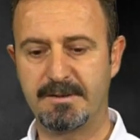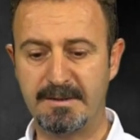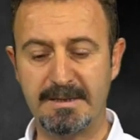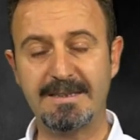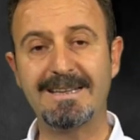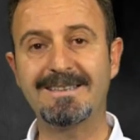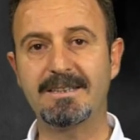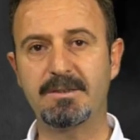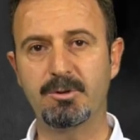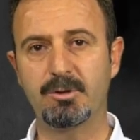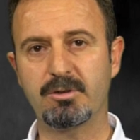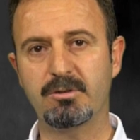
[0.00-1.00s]
Neden
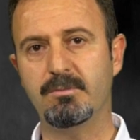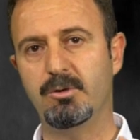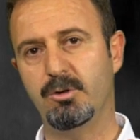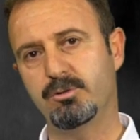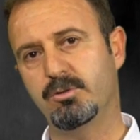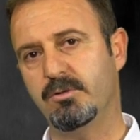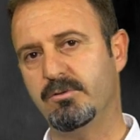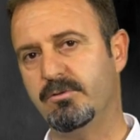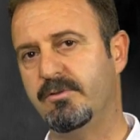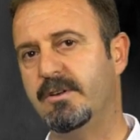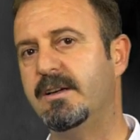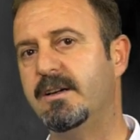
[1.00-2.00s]
gitmiyorum? Ödül
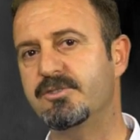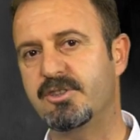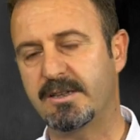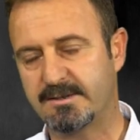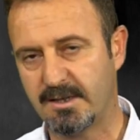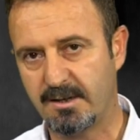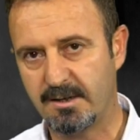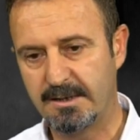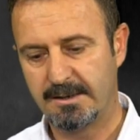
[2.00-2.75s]
veya ceza.